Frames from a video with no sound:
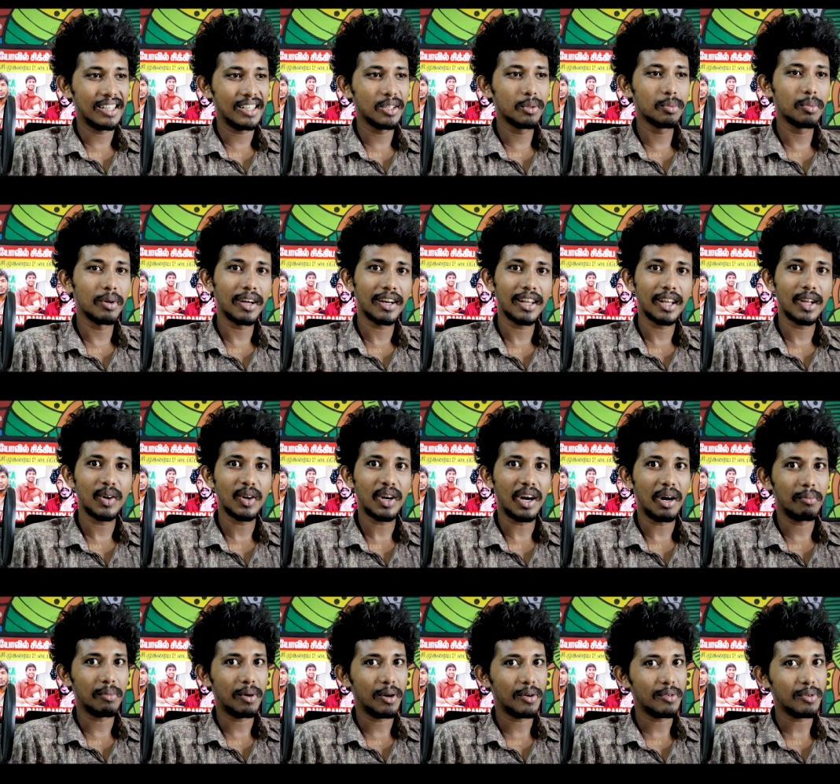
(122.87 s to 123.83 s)
இது மாதிரி தான்
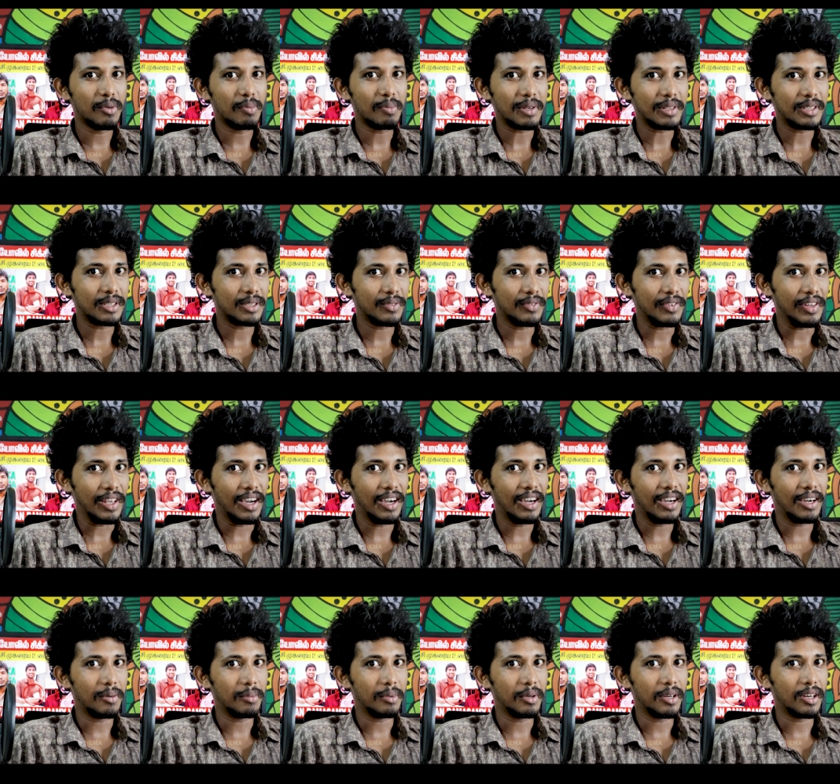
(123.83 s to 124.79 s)
அவங்க அம்மாவையும் பேசுவியா
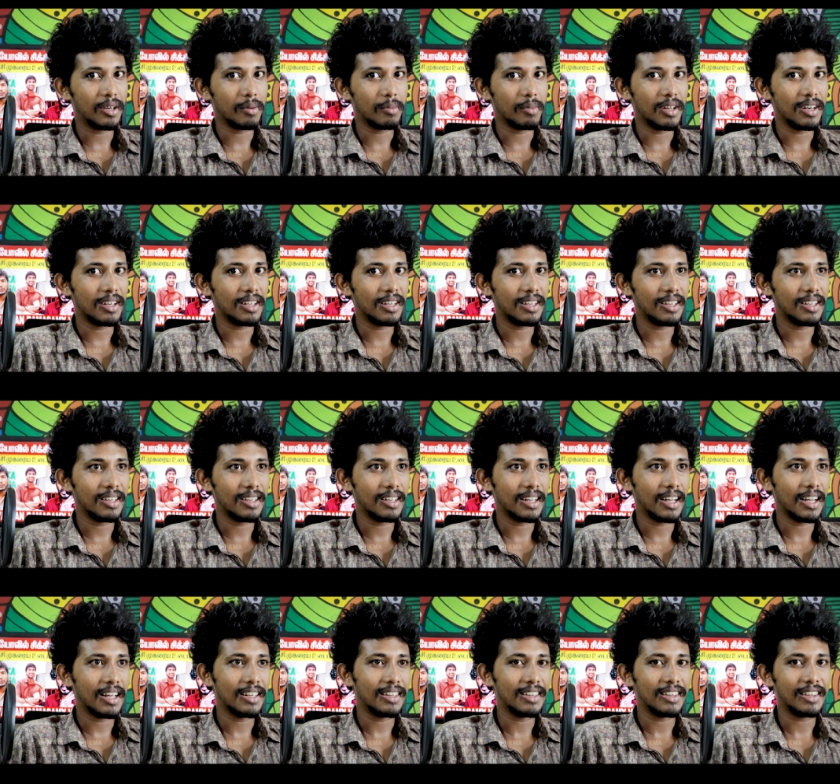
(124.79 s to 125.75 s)
அப்படின்ற மாதிரி
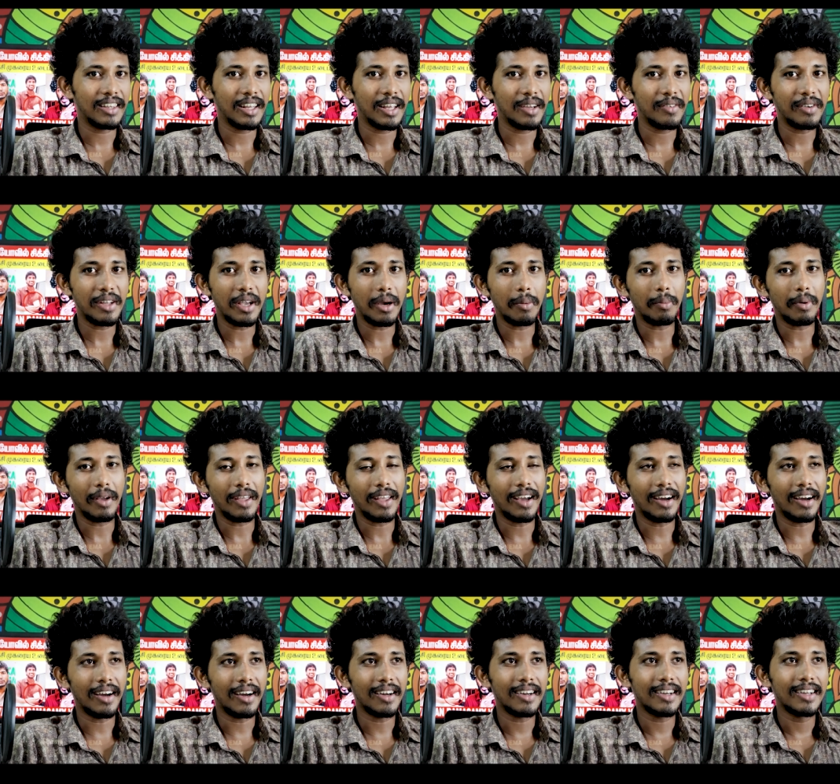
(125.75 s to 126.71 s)
தேவடியா
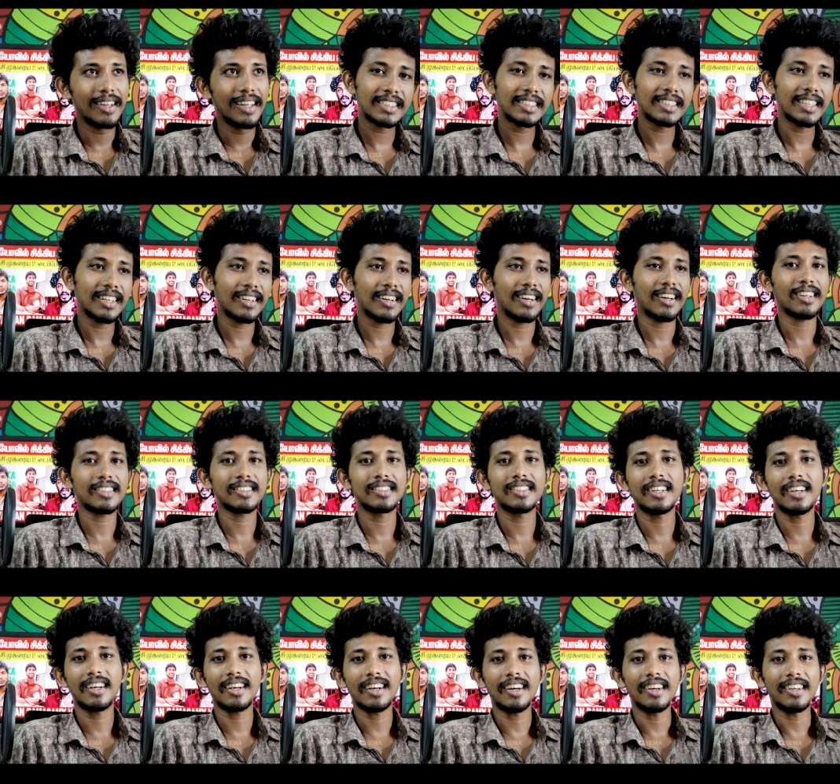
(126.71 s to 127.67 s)
பையா அக்செட்ரா
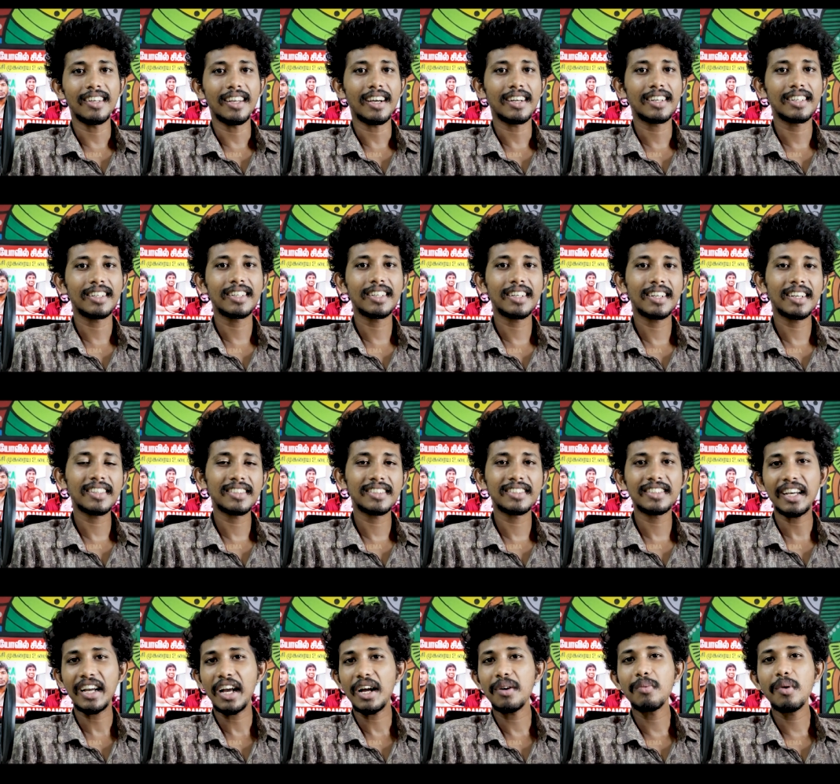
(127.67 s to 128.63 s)
அக்செட்ரா
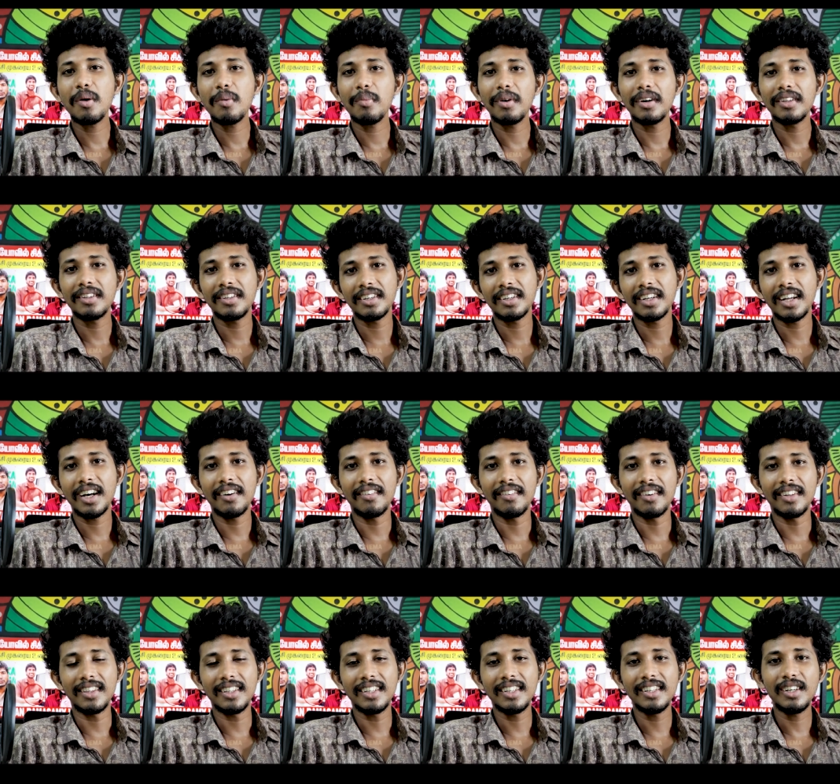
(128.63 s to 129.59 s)
எக்கச்சக்கமாக பார்த்தீங்கன்னா
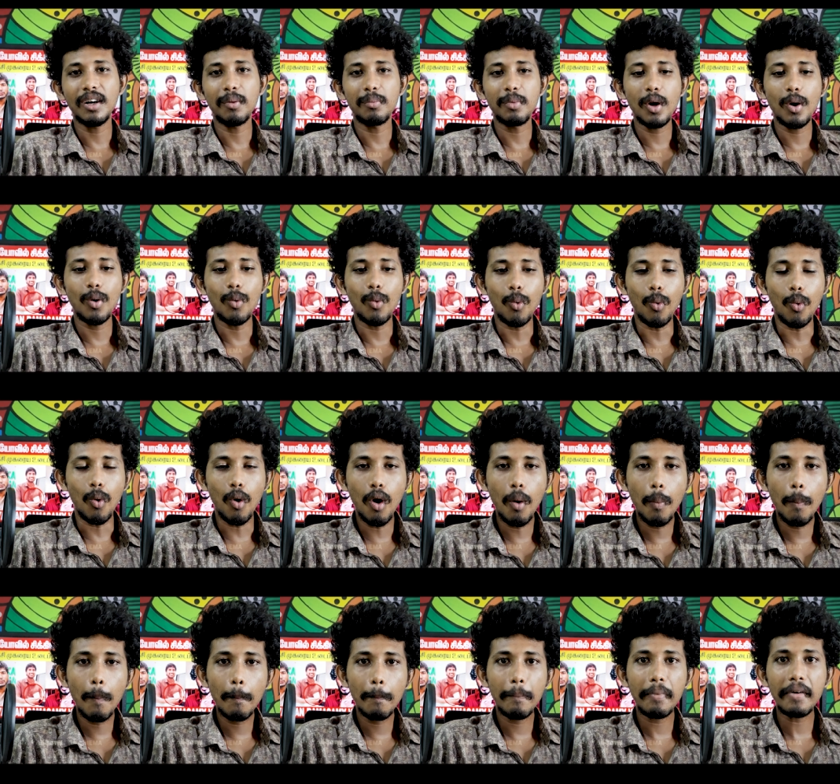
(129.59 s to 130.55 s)
வந்து அப்படியே
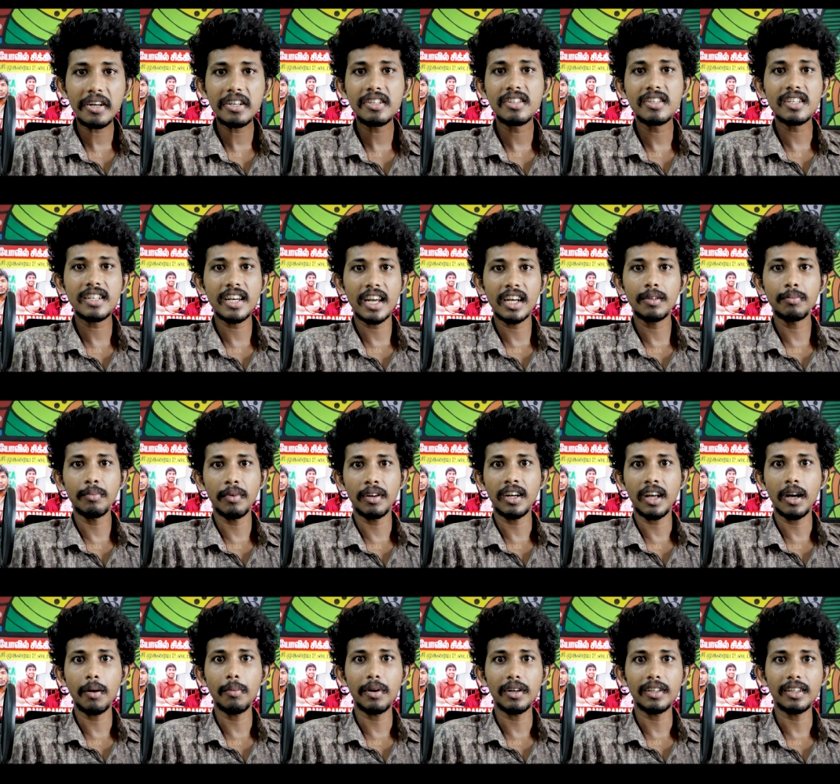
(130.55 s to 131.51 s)
ஓப்பன்
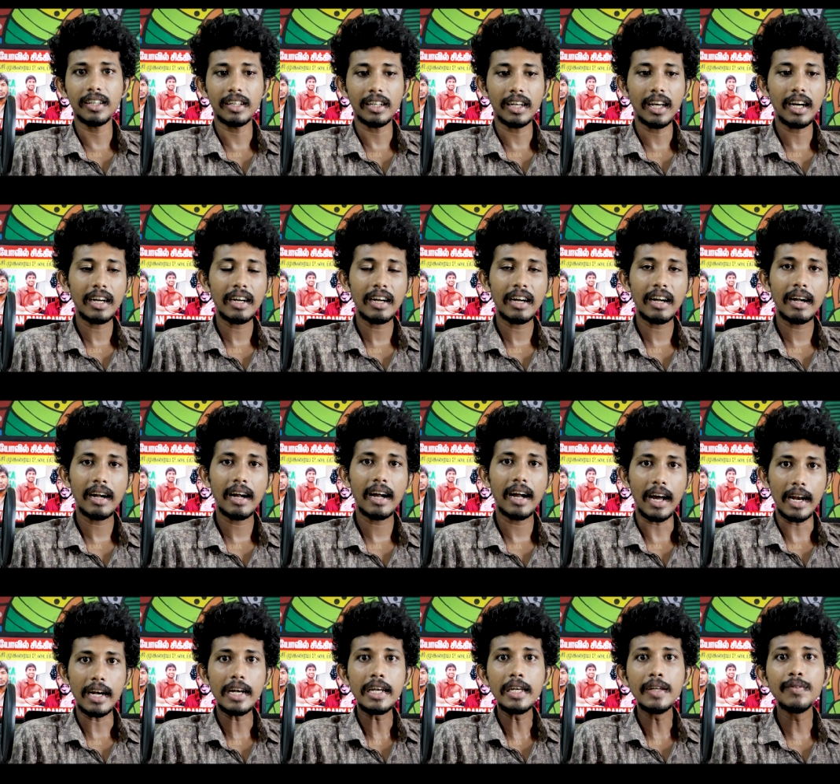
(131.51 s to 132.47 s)
ஸ்டேட்மெண்ட்டாக பார்த்தீங்கன்னா
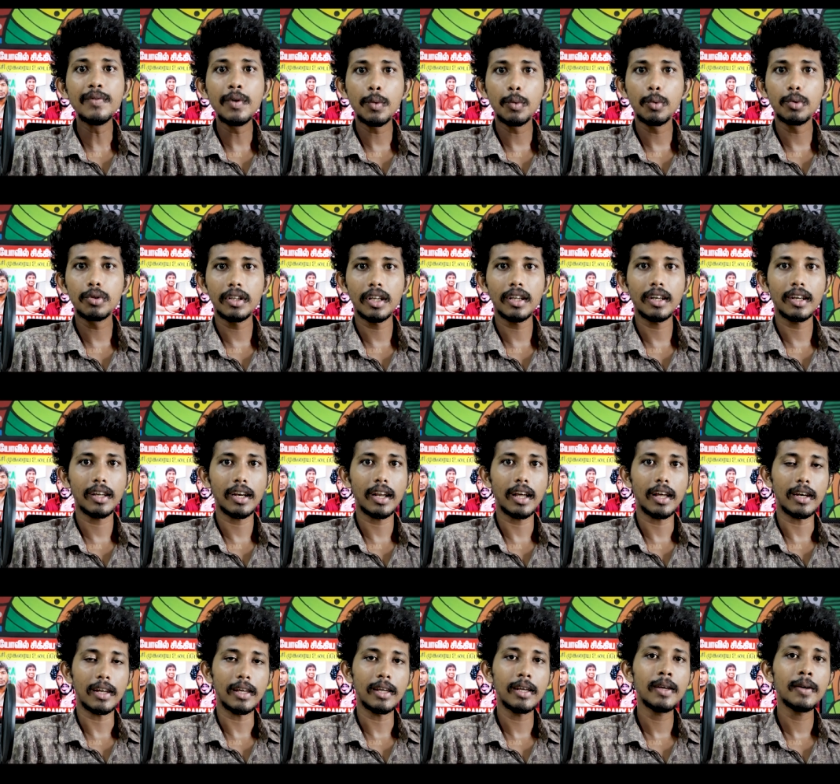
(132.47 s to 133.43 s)
கழுவி
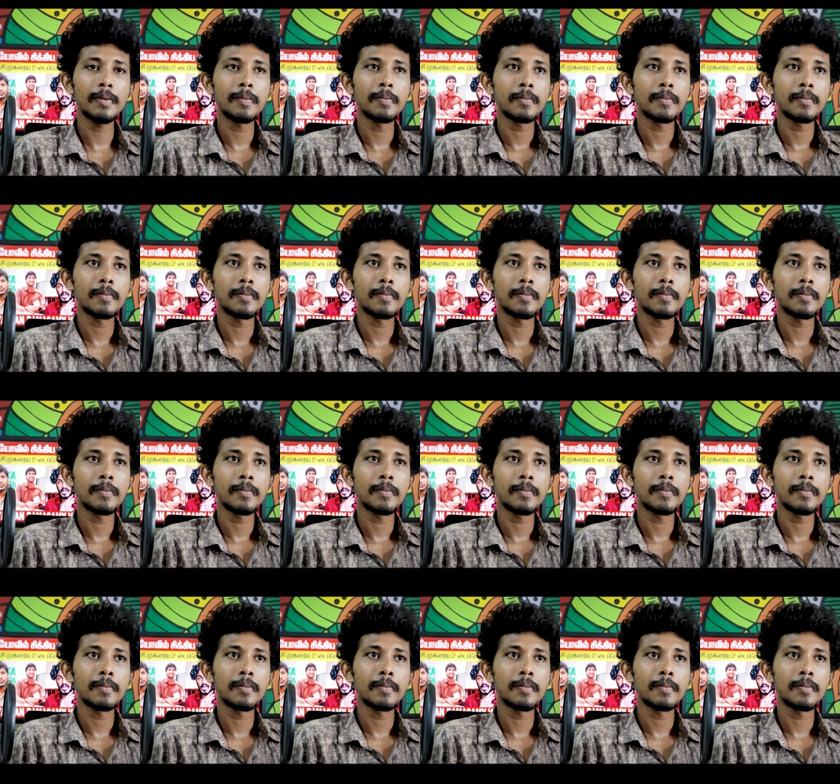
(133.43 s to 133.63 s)
ஊற்றிருக்கிறாரு